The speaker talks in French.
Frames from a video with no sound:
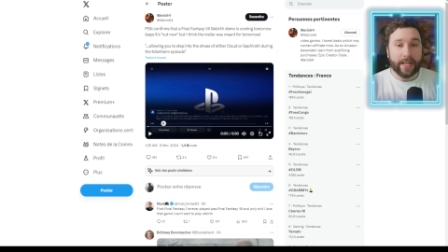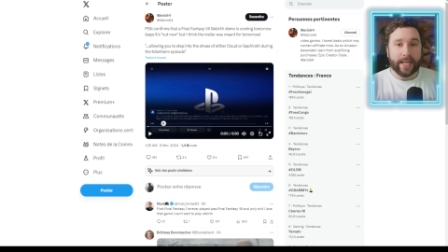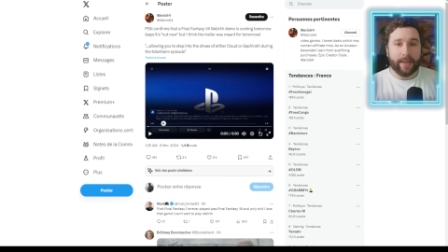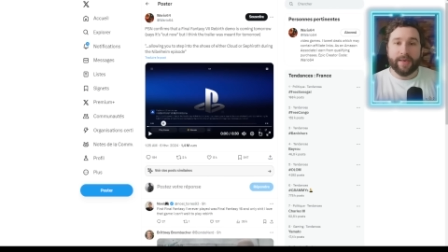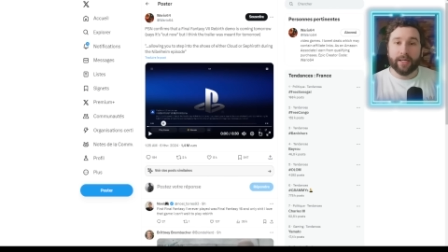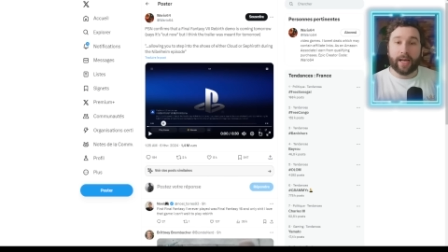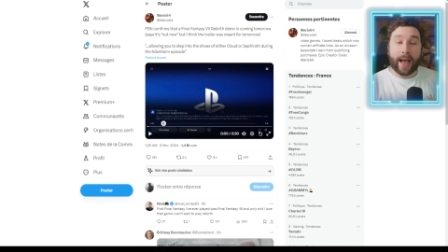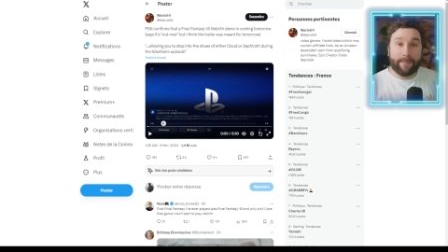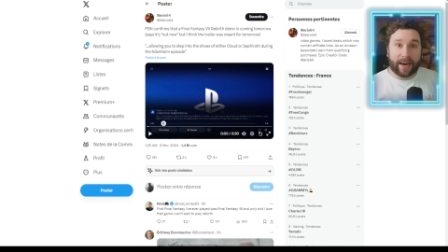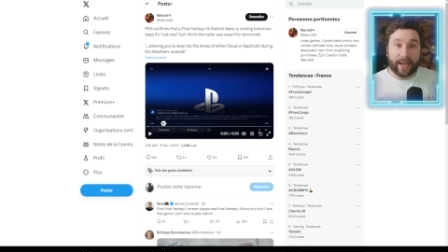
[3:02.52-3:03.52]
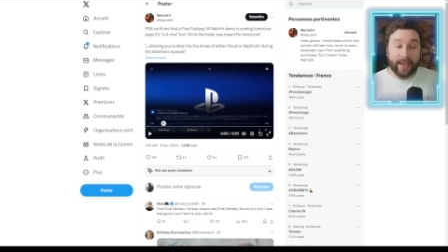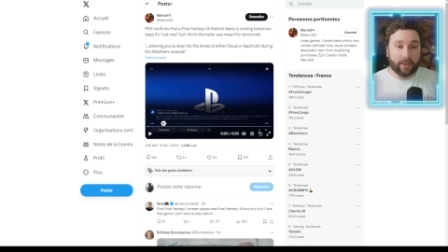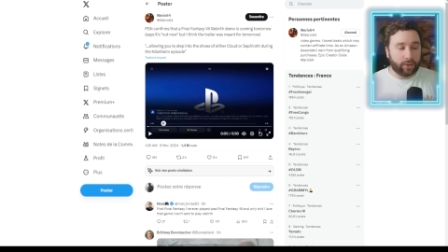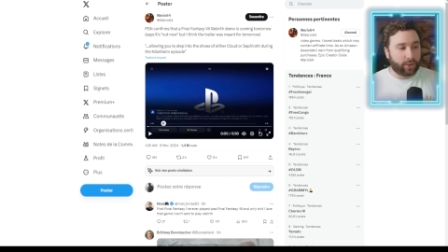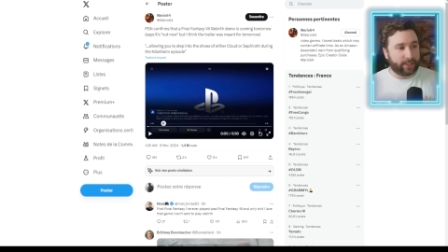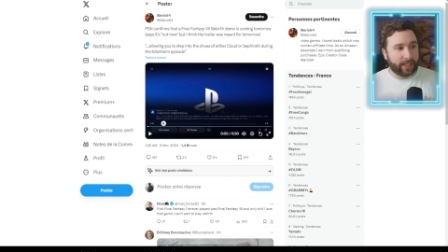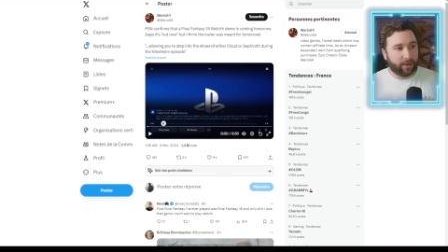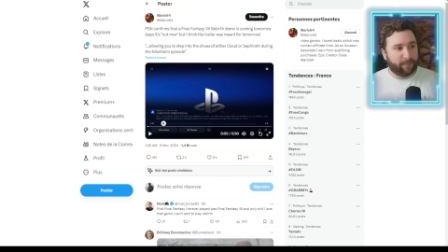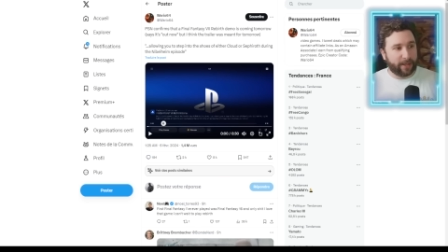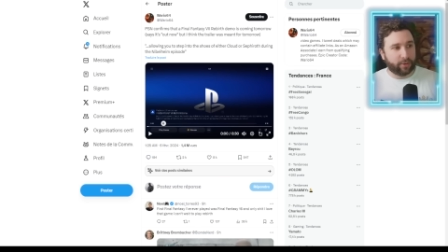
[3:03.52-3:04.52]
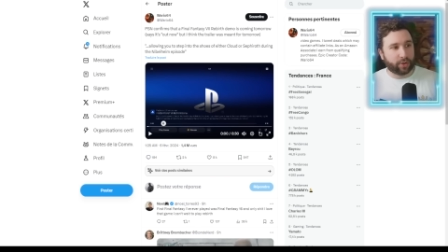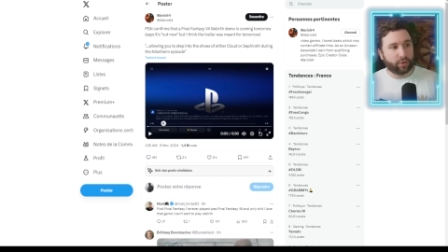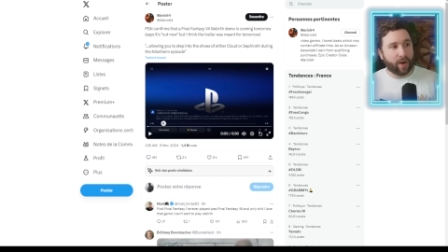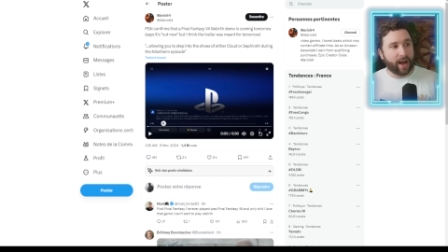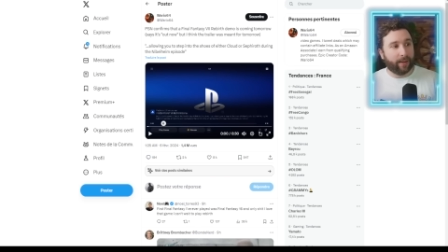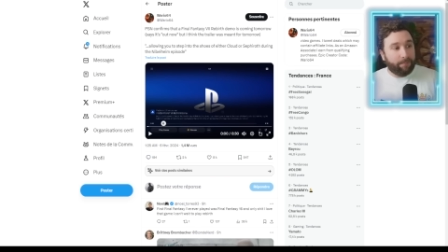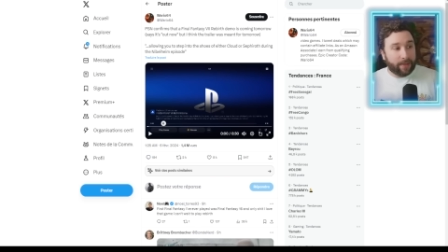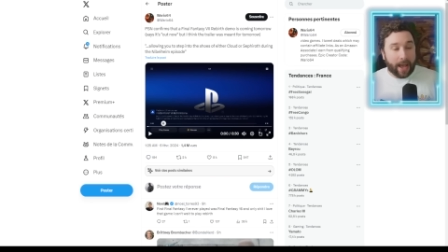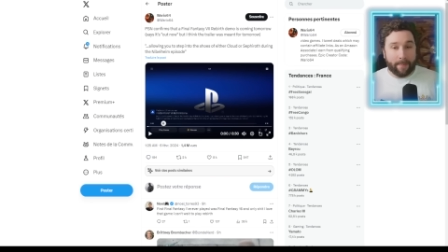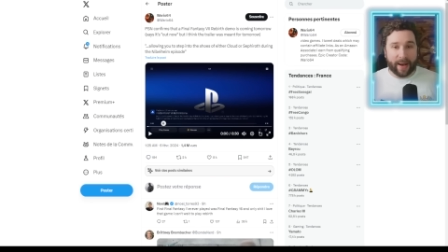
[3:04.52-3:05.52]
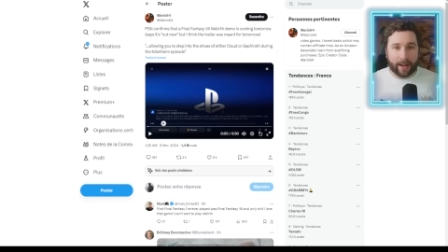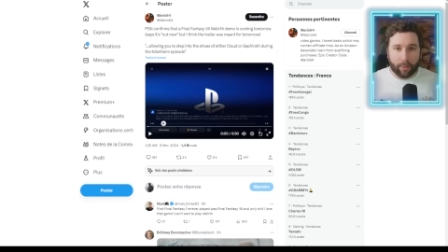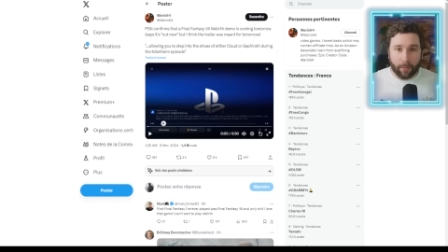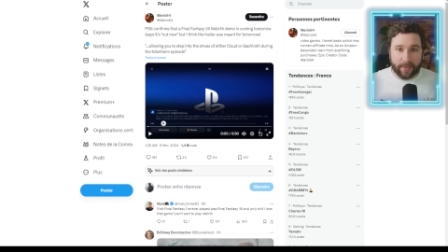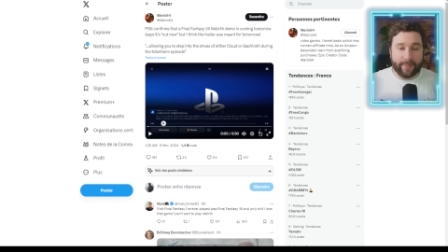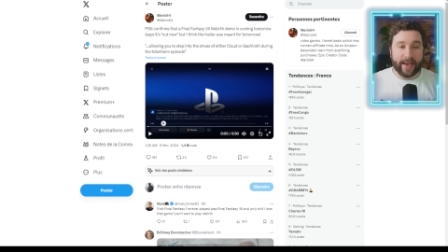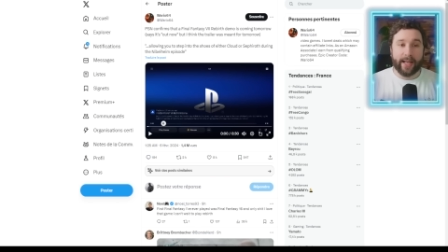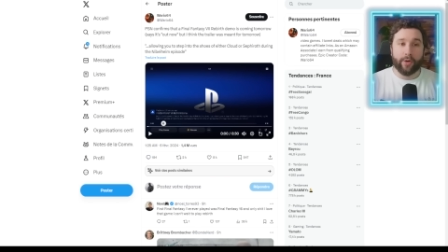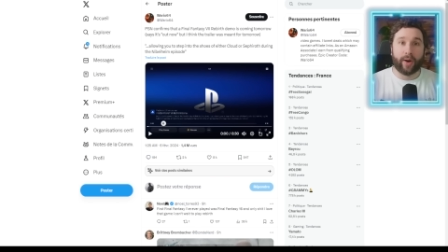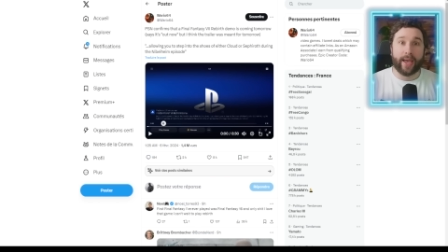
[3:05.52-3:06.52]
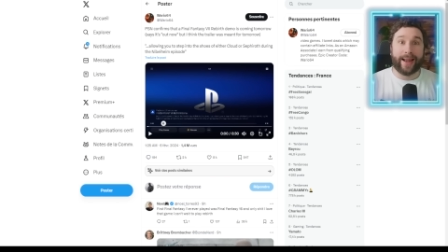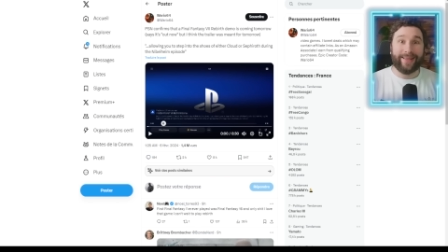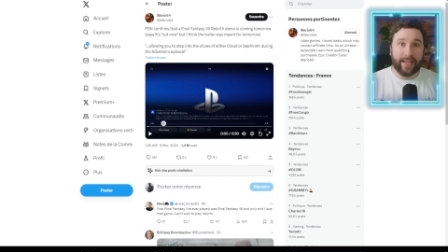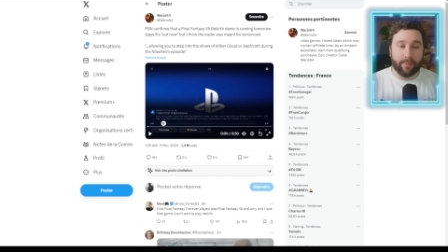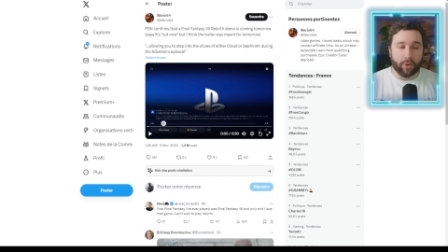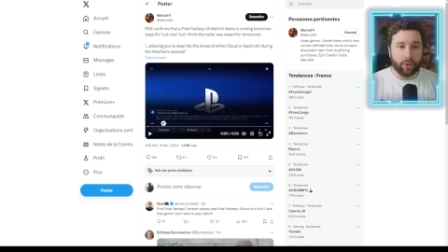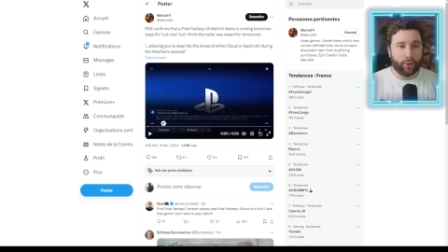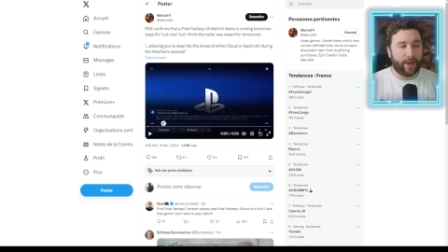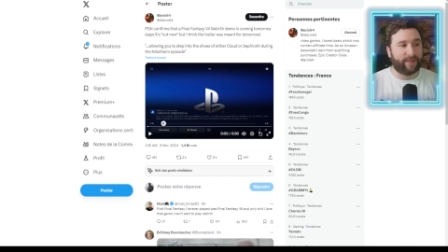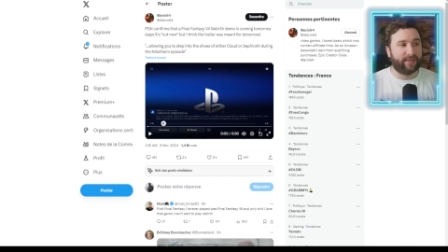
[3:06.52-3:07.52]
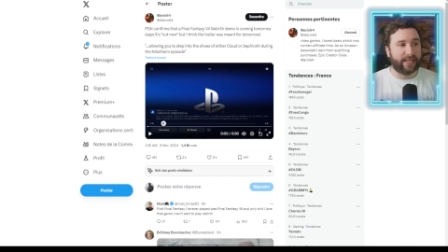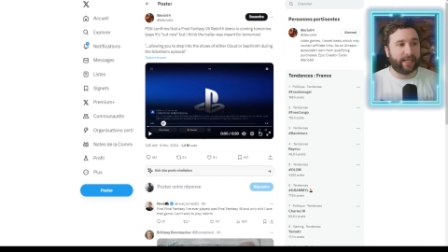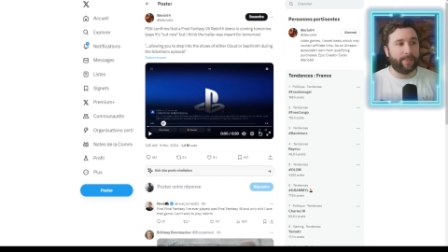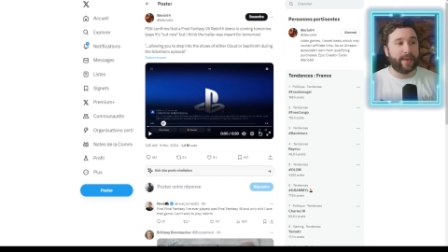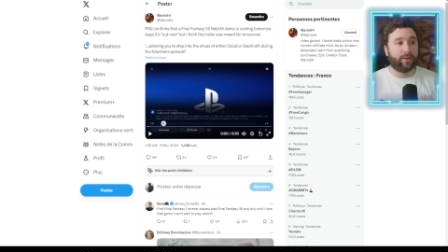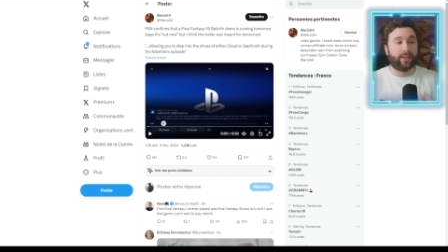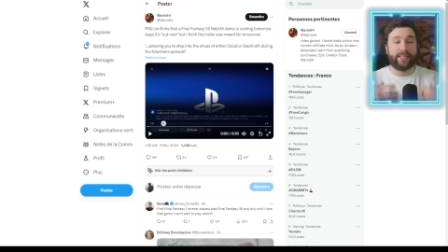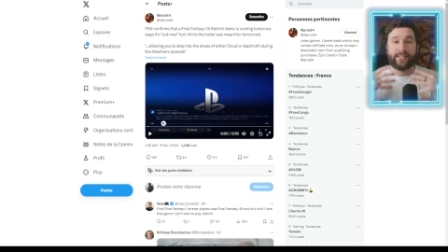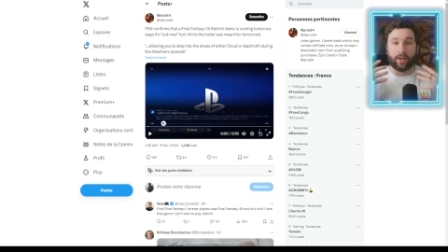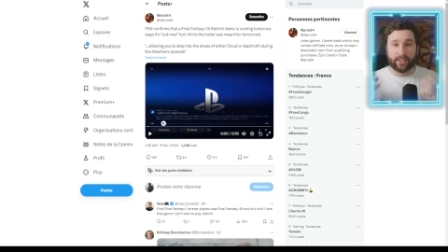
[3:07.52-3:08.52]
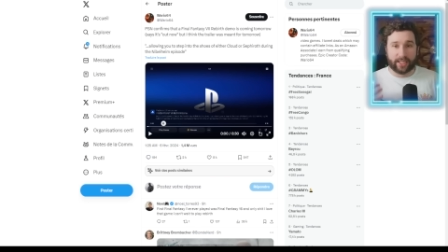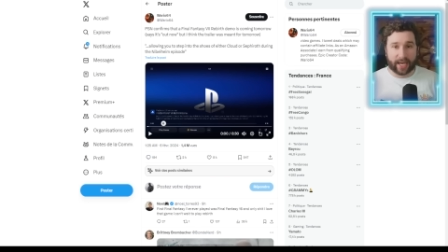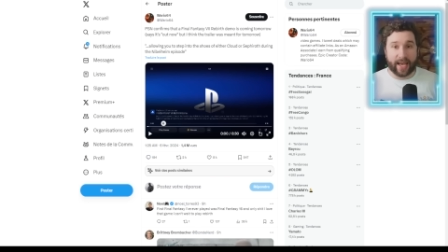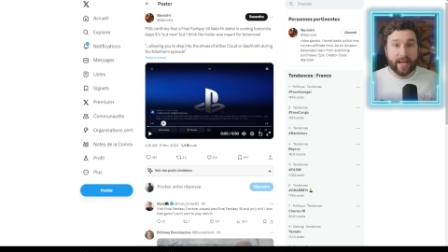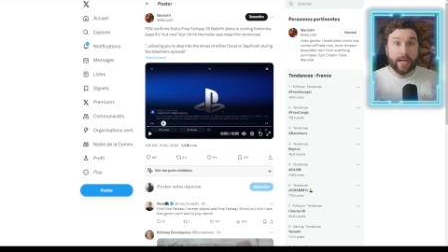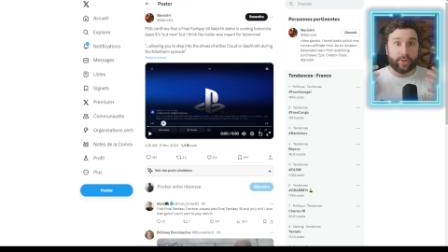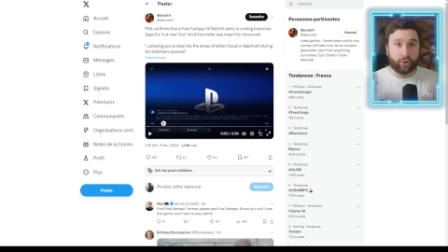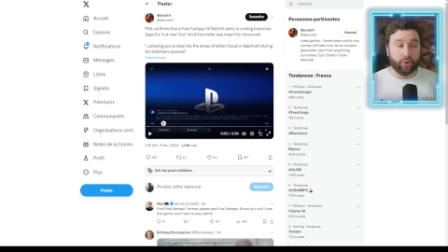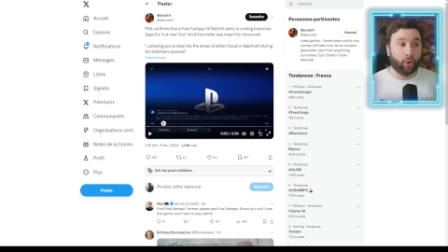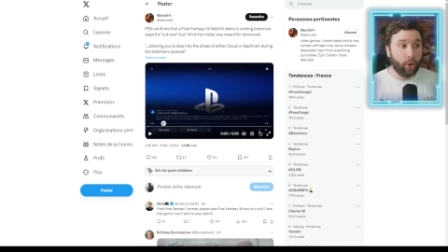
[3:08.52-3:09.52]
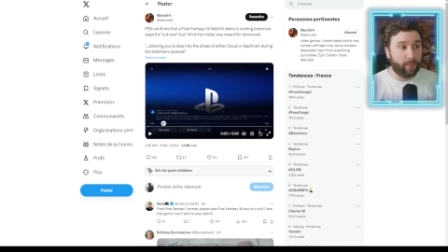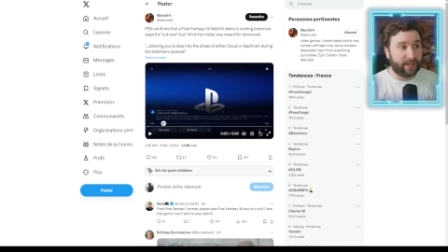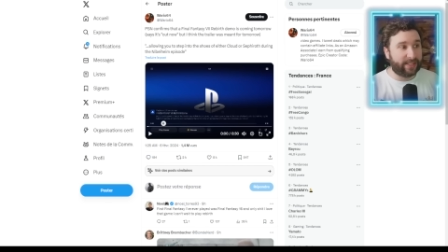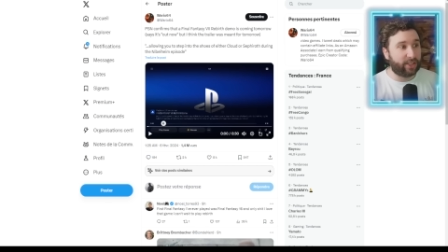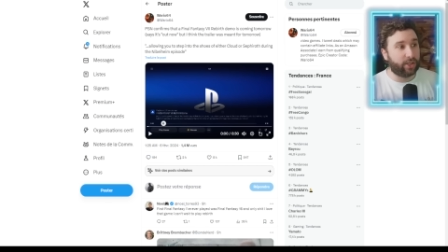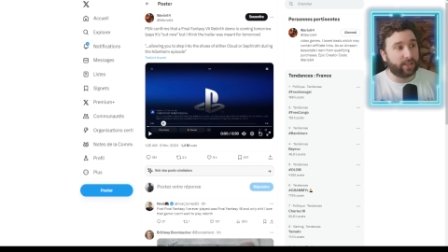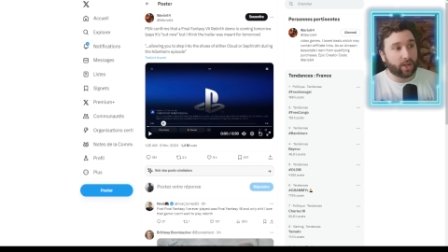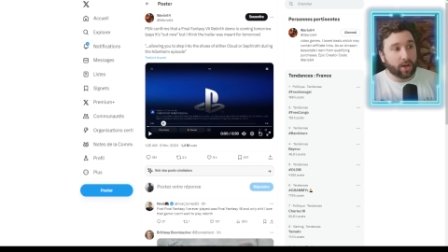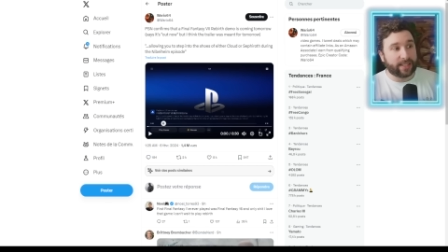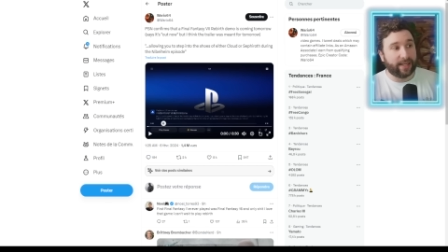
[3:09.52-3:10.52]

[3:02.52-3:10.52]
eh bien, après le euh, ce State of Play de ce soir, apparemment, eh bien, il y aurait la démo de FF7 Remake qui sortirait sur le PlayStation Store.